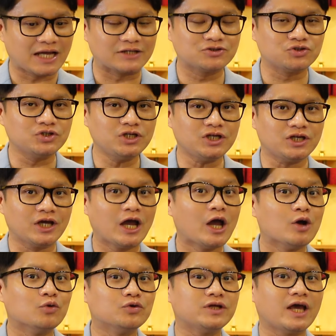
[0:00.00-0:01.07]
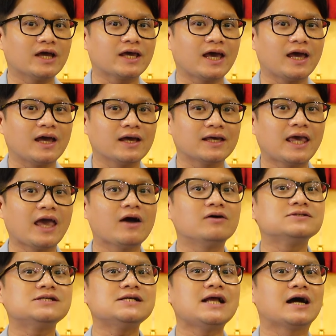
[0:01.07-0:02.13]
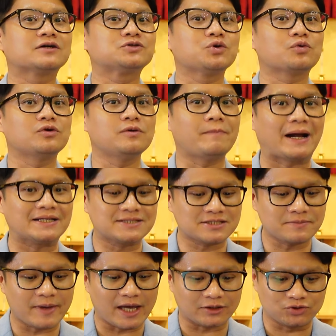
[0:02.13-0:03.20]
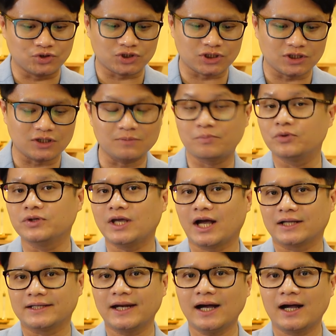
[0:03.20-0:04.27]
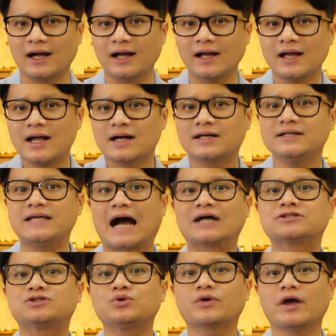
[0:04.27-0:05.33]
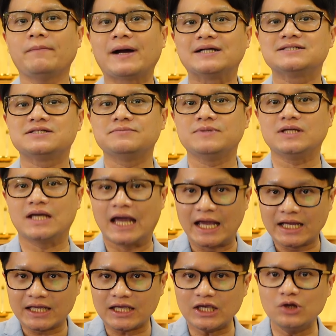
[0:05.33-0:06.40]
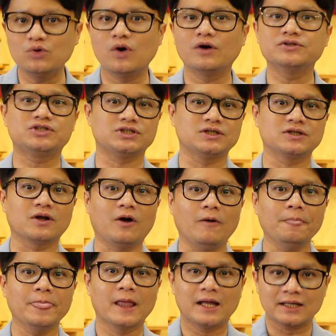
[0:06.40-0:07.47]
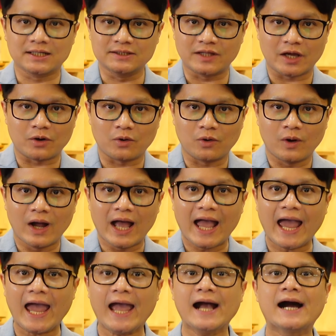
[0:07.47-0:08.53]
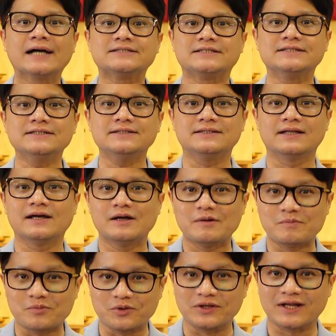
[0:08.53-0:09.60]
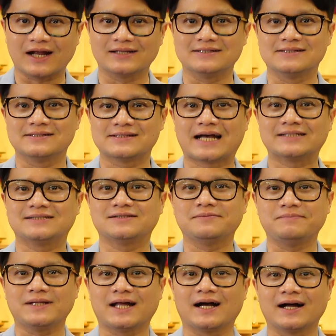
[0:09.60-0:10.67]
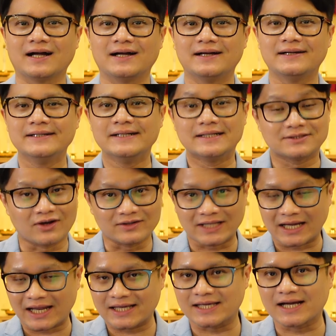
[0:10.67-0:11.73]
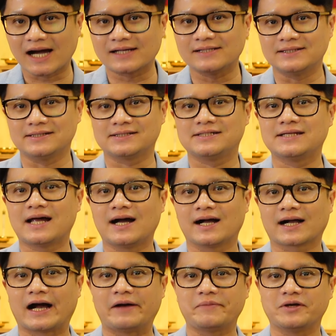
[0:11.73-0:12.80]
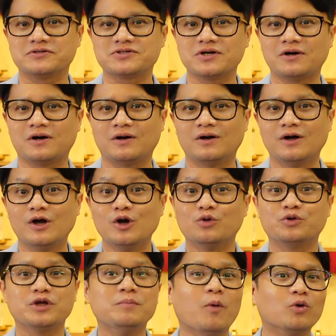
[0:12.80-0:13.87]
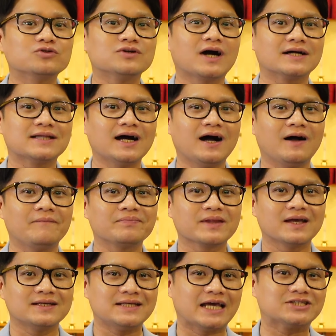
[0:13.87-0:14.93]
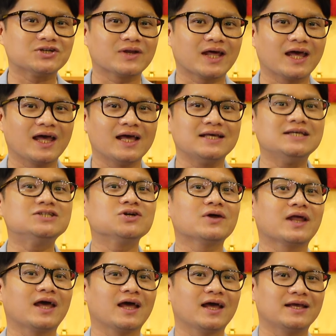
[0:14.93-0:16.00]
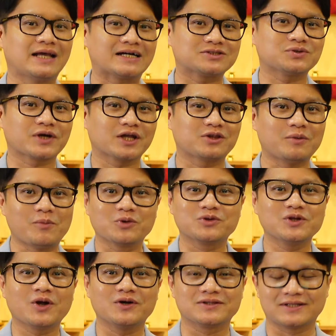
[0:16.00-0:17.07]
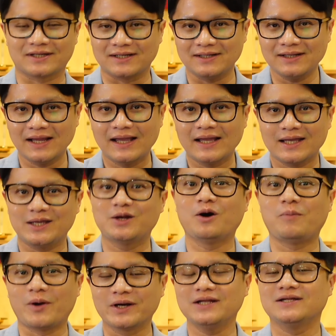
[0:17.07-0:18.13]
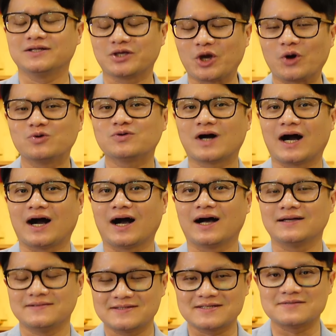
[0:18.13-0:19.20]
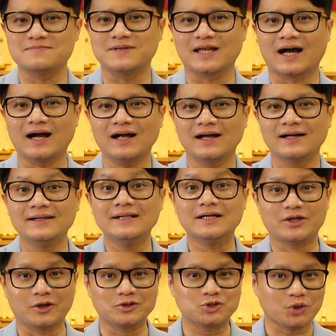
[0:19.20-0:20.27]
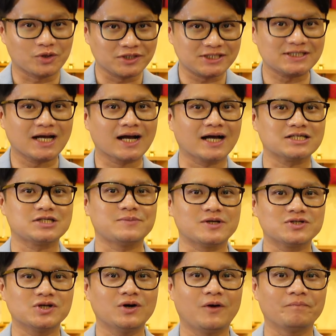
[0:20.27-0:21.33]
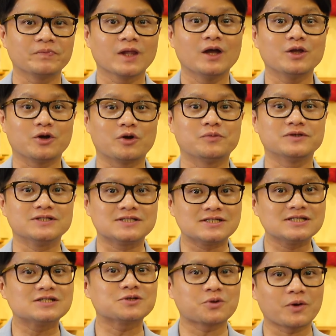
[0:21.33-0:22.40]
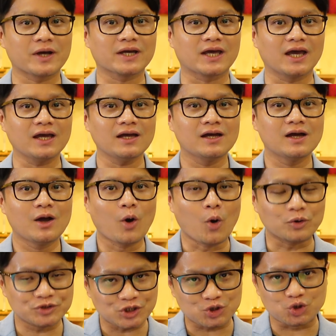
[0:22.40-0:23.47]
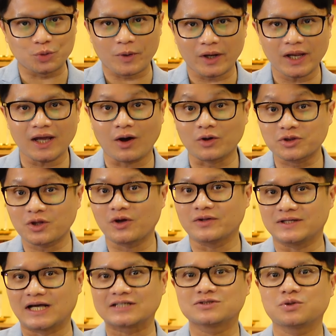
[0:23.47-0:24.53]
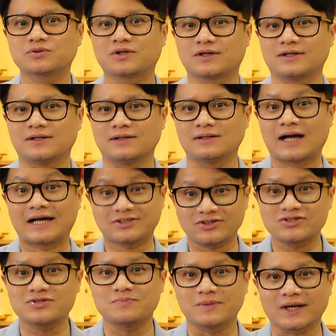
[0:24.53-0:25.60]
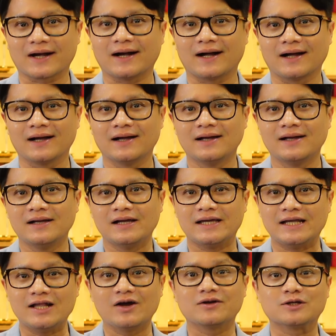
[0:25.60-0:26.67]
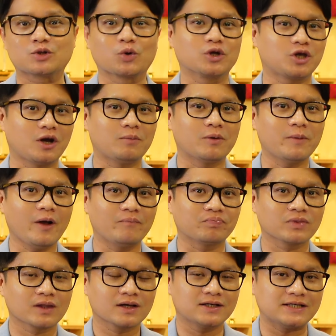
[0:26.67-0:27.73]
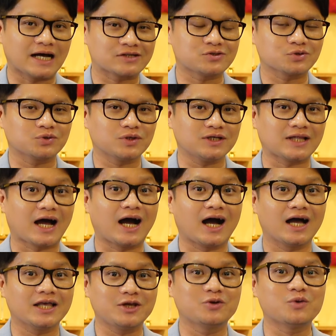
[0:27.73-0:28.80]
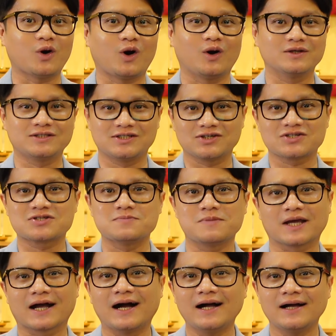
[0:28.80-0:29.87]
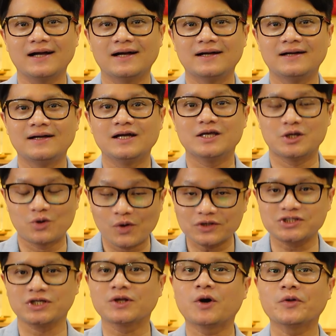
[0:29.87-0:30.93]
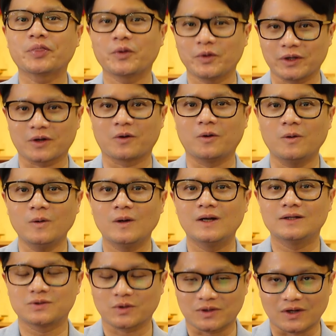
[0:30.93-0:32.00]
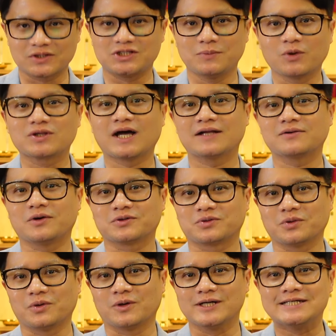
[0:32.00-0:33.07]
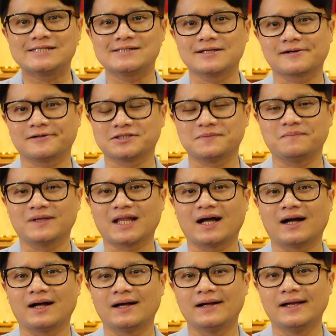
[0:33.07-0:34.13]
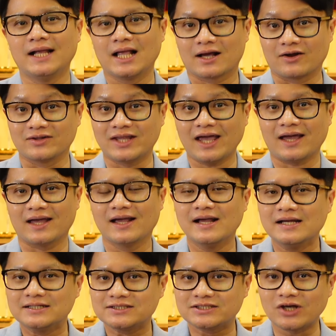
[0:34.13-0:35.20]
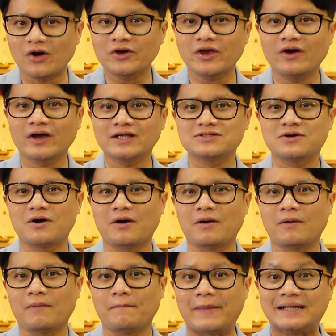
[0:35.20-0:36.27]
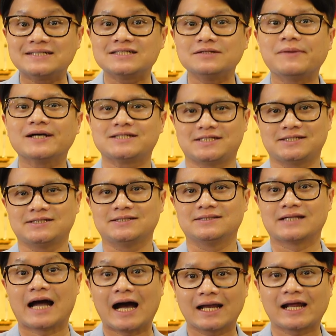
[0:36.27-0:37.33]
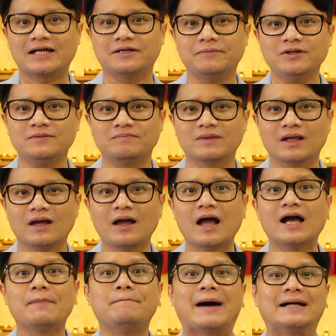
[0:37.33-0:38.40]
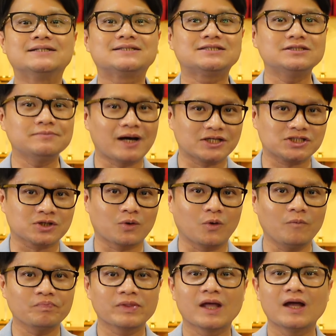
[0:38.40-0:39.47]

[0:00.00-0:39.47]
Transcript: 단순히 우리에게 깨어질 약속을 말씀해 주시는 분이 아니라 그 약속의 말씀이 이루어지는 것 그대로 행하시는 분이라는 사실입니다. 성탄의 기간을 지나가면서 우리 모두가 다 예전에, 이전에 약속했던 모든 것들을 잃어버리는 경우가 있습니다. 연초를 시작하시면서 여러분은 스스로에게 혹시 주변에 어떤 약속들을 하셨습니까? 1년을 돌이켜보면 그 약속들이 다 이루어지셨습니까? 이루어진 것도 있고 또 그렇지 못한 것도 있을 것입니다. 그런데 성경에서 말씀하시는 하나님은 말씀하시고